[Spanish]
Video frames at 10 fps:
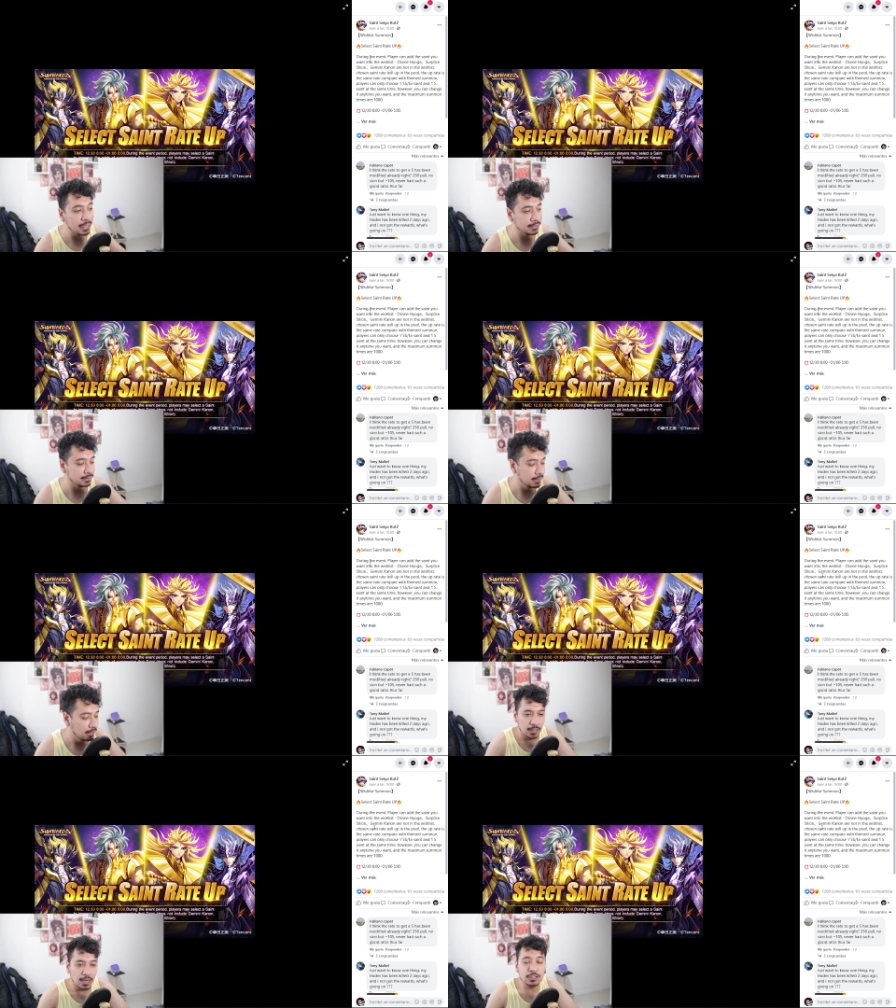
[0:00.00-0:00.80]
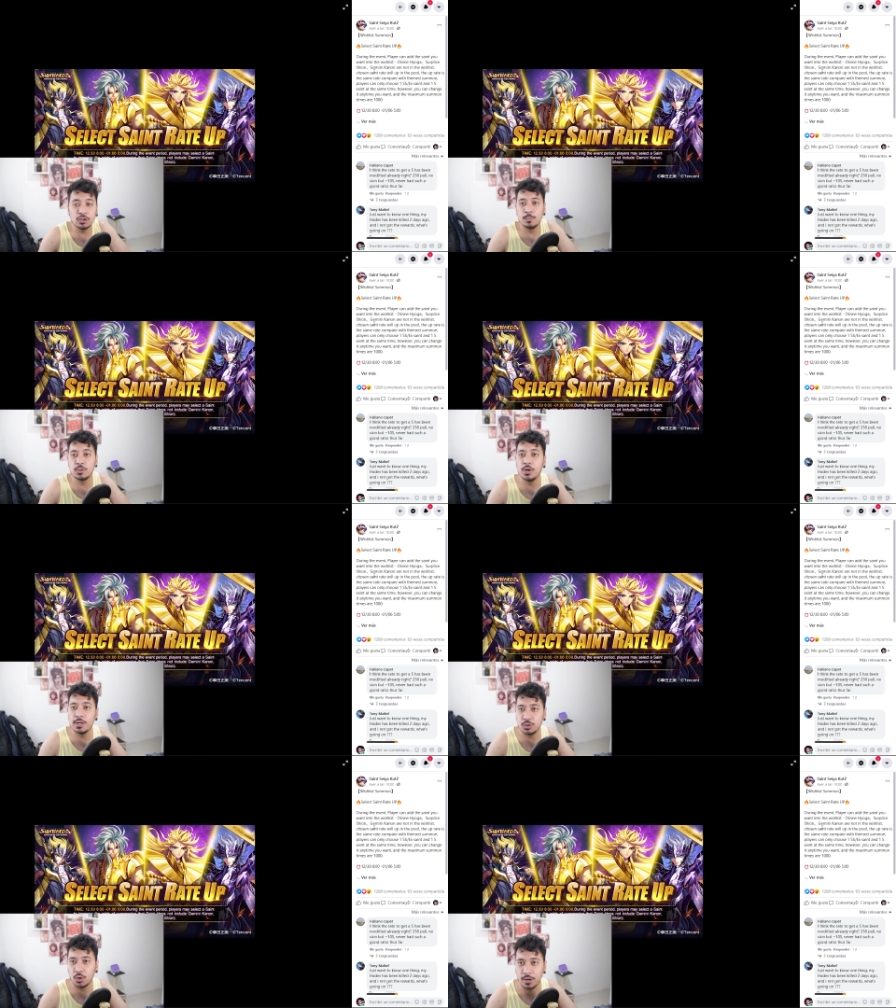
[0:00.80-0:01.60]
X, las
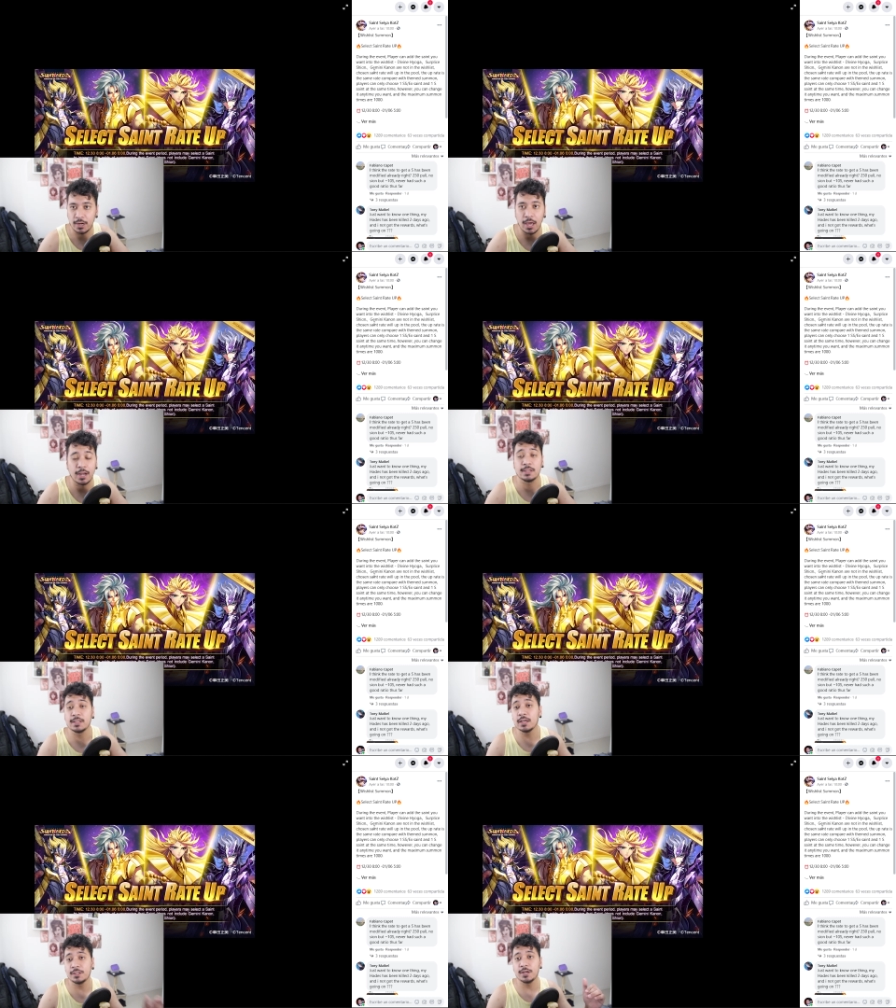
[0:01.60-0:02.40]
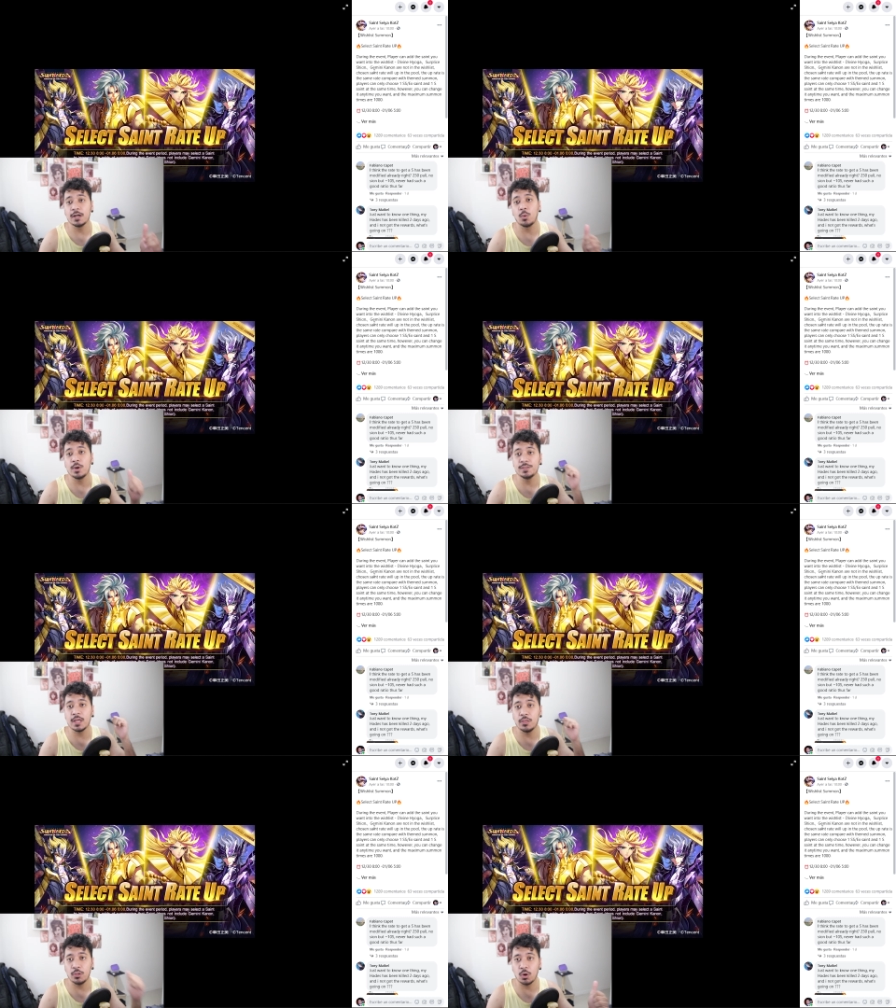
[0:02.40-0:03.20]
opciones son claras. Hay que tener en
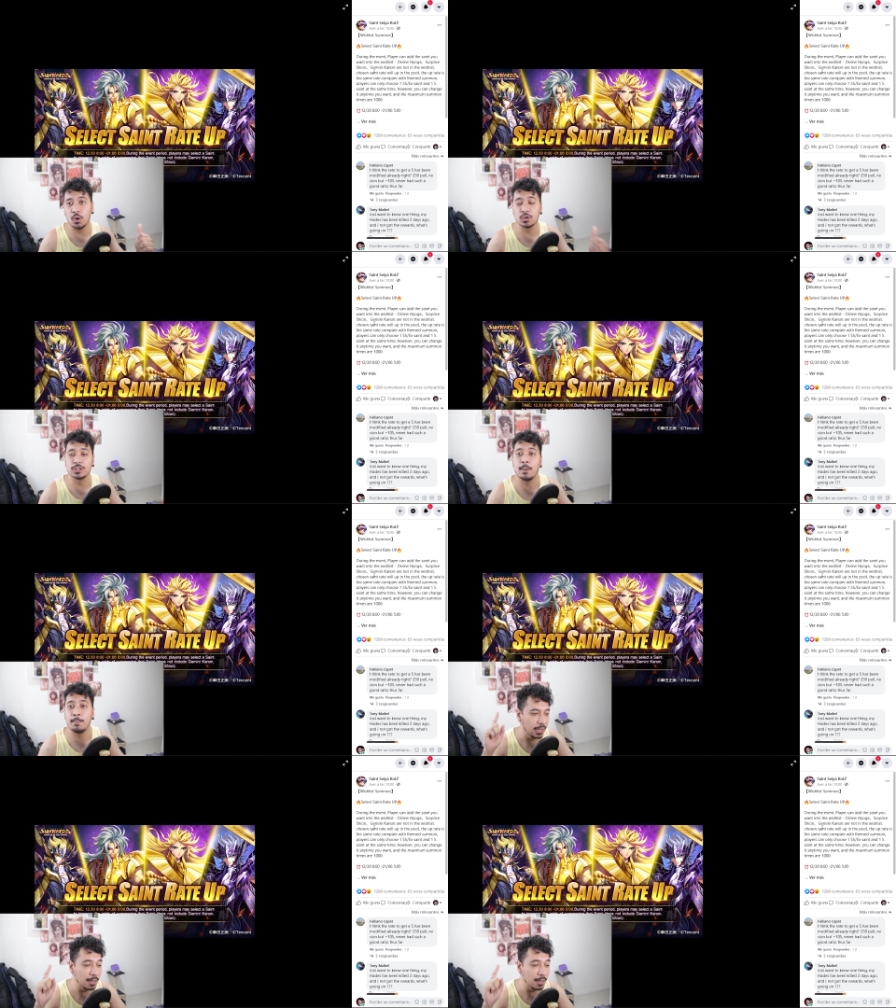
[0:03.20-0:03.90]
cuenta dos cosas.